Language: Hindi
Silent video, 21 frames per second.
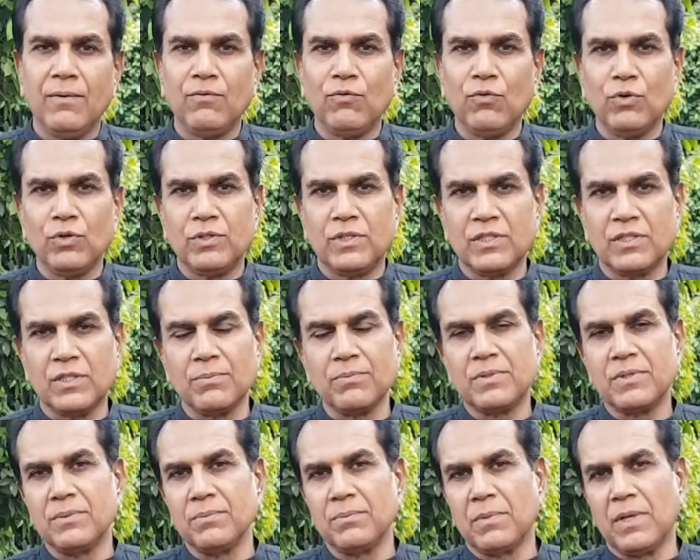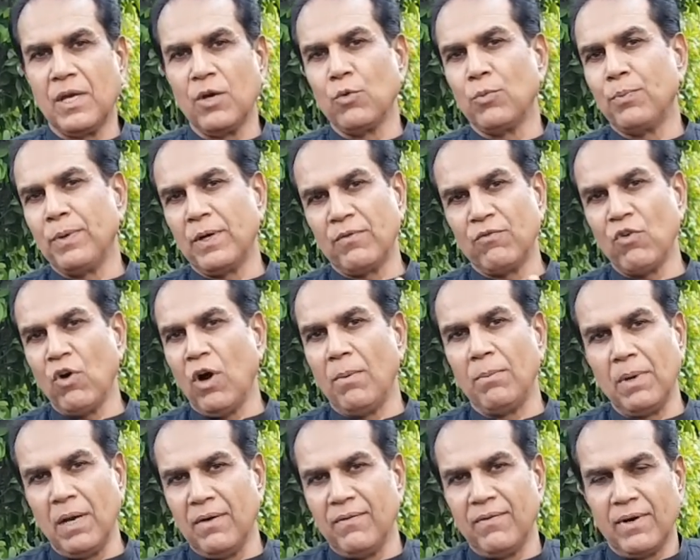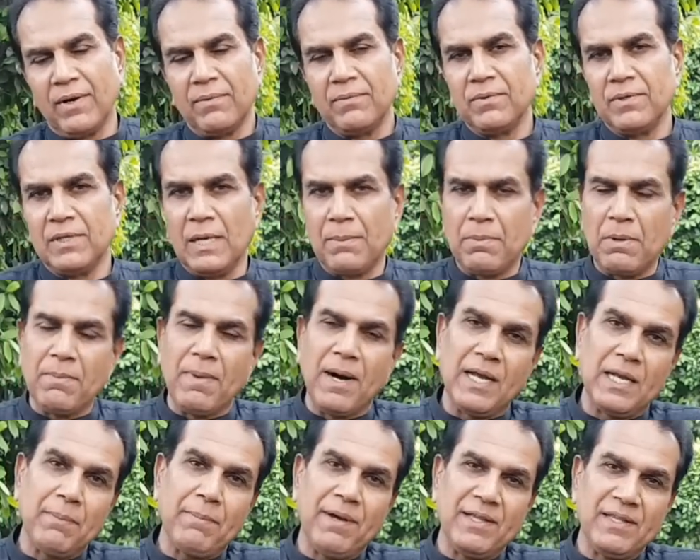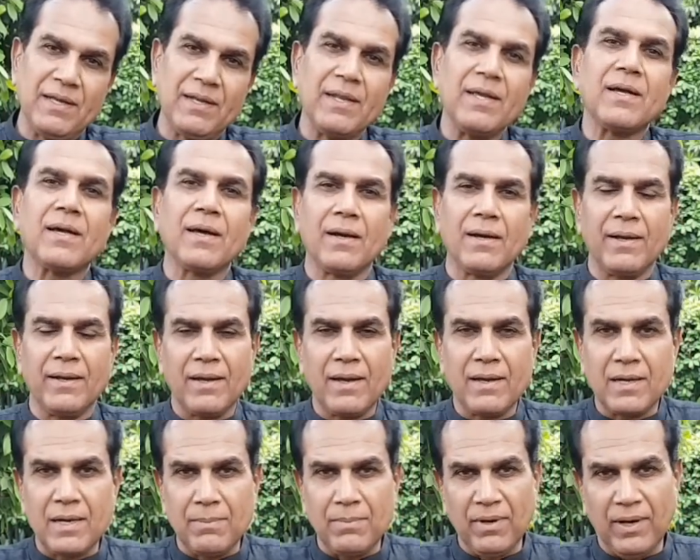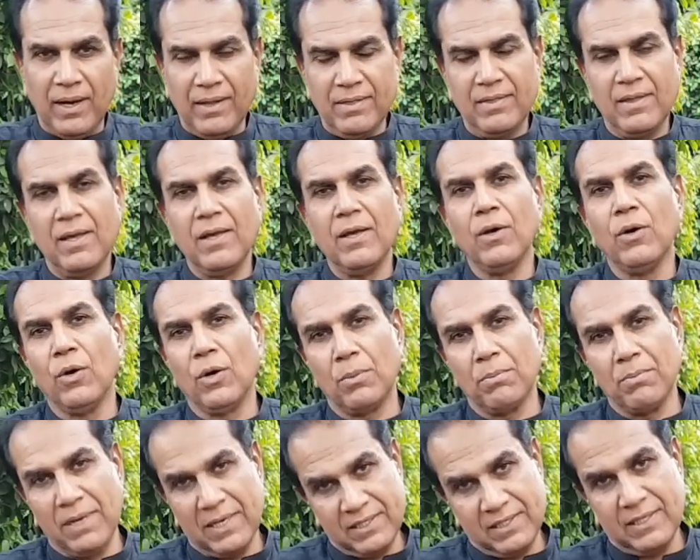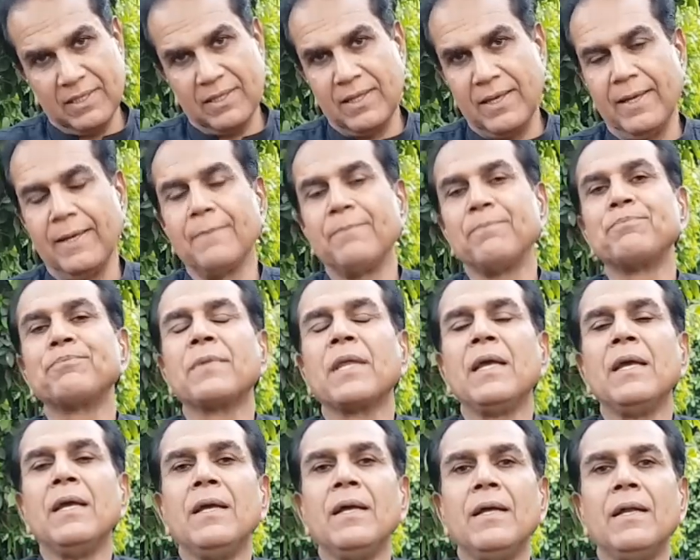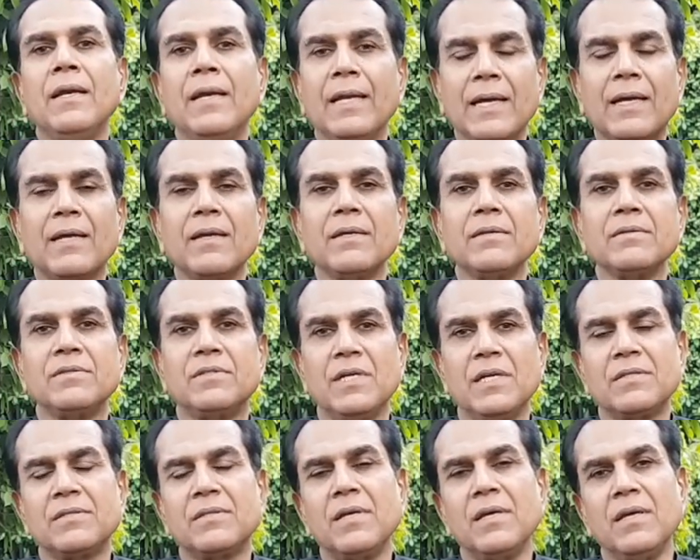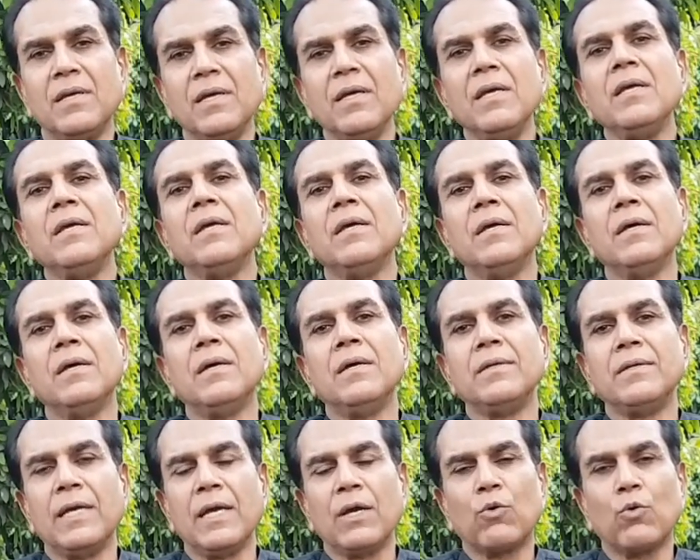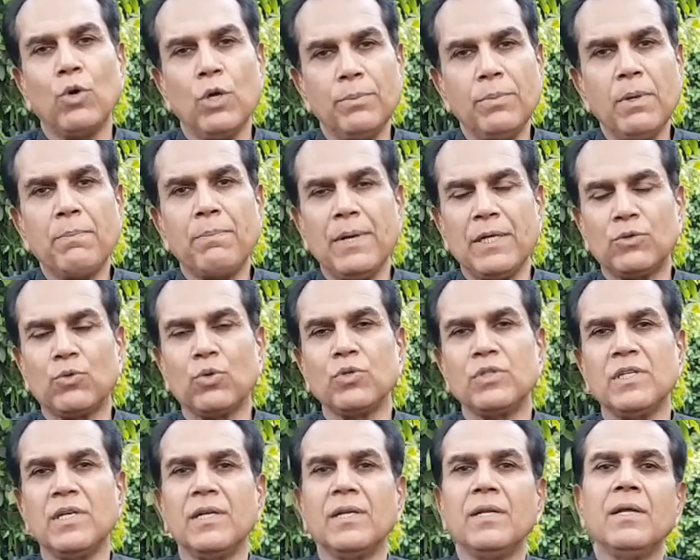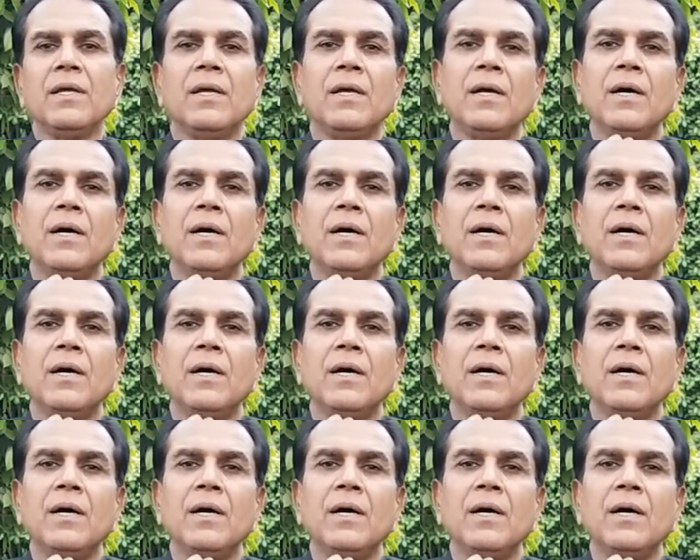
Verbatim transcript: वो जिसम के ऊपर वो हमलावर या बीमारी पैदा नहीं करने के काबर रहते और मर जाते हैं लेकिन जैसे ही ये कोई भी पैथोजन